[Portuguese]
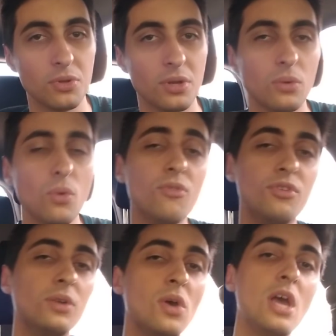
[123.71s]
de abandonar o
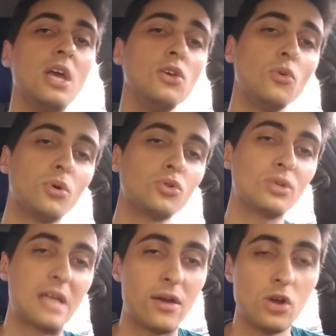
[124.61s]
governo e o
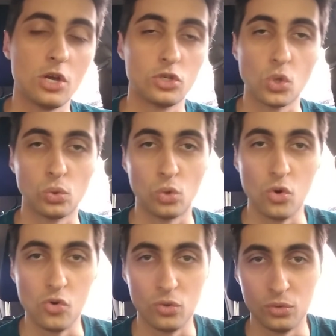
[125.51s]
Bolsonaro
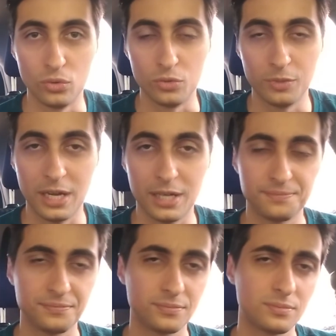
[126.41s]
soltou
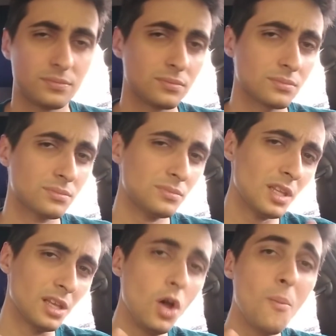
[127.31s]
uma
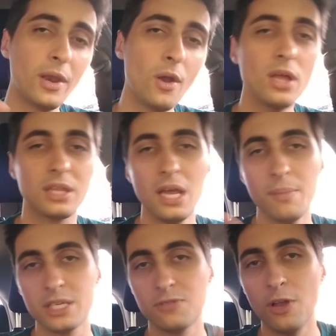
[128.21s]
não uma nota, né,
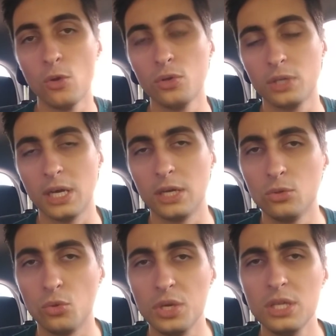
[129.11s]
mas falou na,
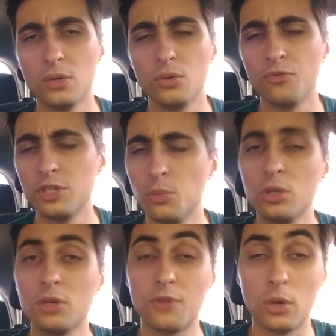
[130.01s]
no Twitter ou no
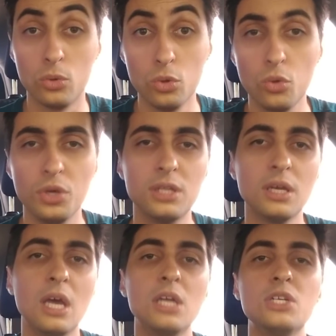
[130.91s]
Facebook, falou no
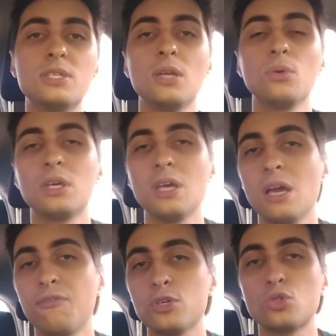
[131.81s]
Twitter, dizendo
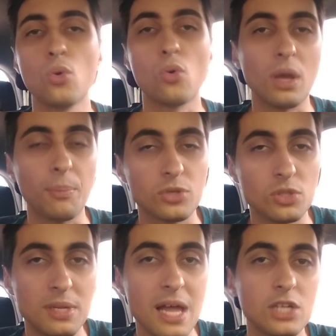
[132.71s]
que afastou qualquer
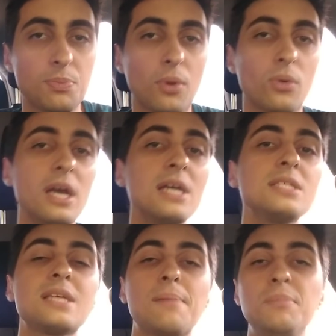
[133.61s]
possibilidade de Paulo
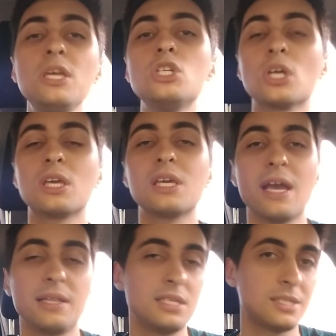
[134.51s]
Guedes, que a mídia que
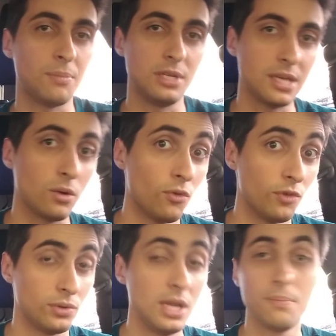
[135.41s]
quer desestabilizar o
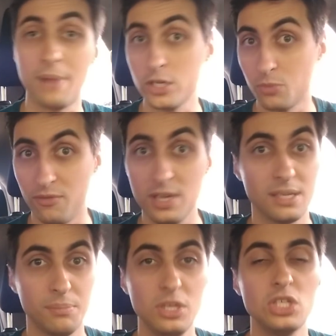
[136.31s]
governo dele, mais uma
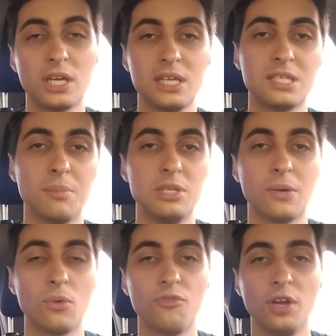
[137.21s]
vez, a mídia quer
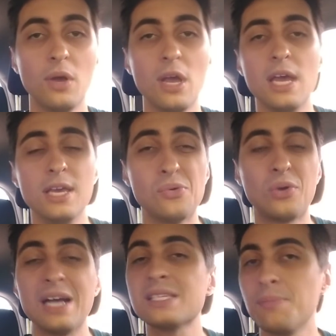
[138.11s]
desestabilizar o governo, e que
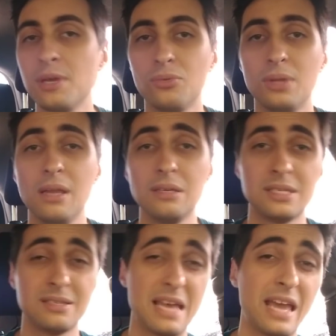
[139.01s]
o casamento dele
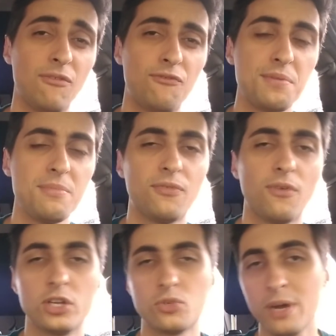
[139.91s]
segue firme e
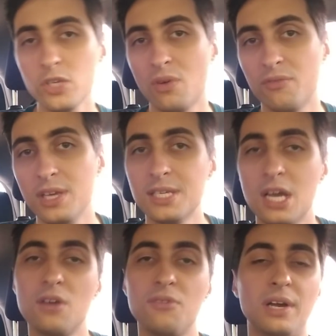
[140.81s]
forte. Mais uma vez,
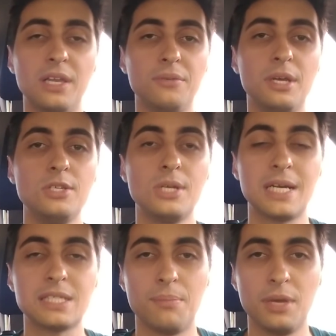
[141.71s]
falando aí de
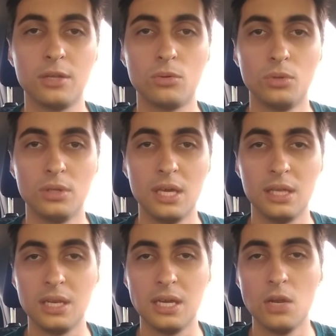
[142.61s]
casamento
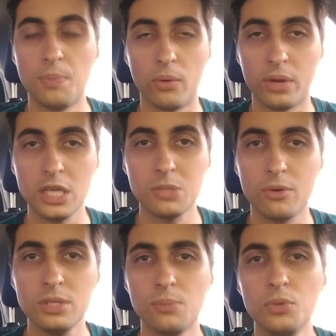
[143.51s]
entre ele e Paulo Guedes, é uma
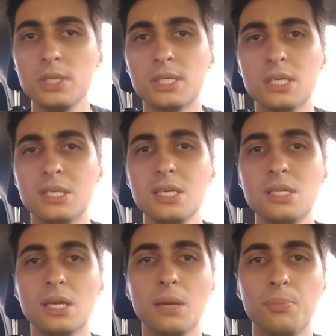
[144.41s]
coisa muito
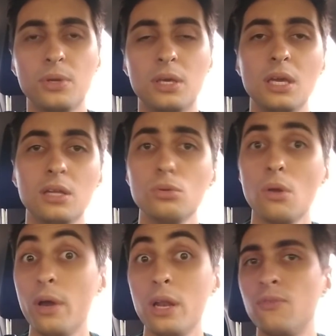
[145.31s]
esquisita, né? Porque
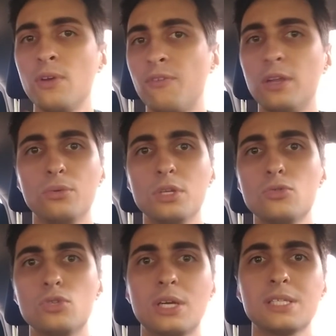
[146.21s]
toda hora ele fica falando
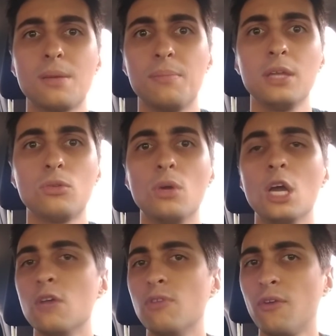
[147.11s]
isso, de casamento,
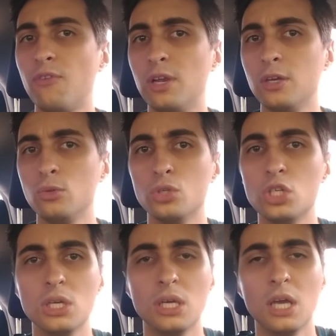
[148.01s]
fica falando
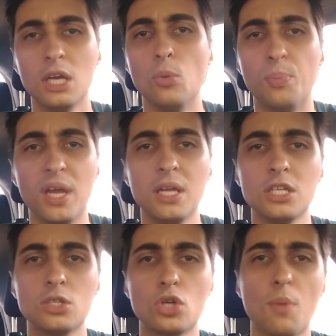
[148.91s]
de do
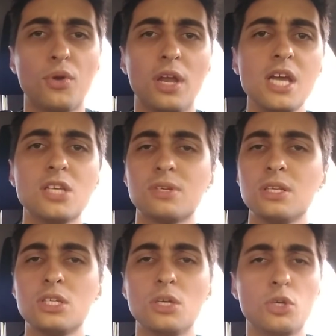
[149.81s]
pênis do japonês,
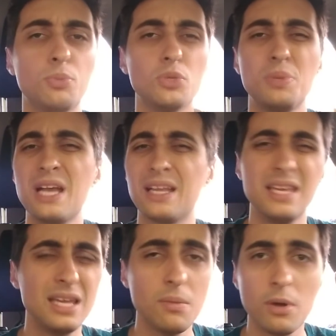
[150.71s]
fazendo esse tipo de
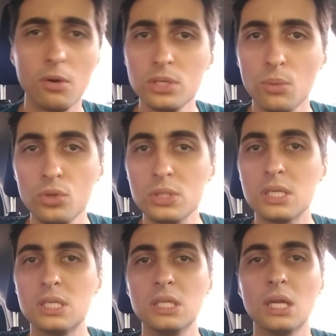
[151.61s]
brincadeira. É uma coisa muito
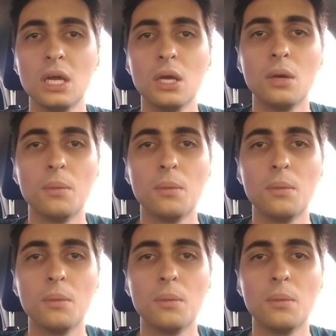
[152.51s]
esquisita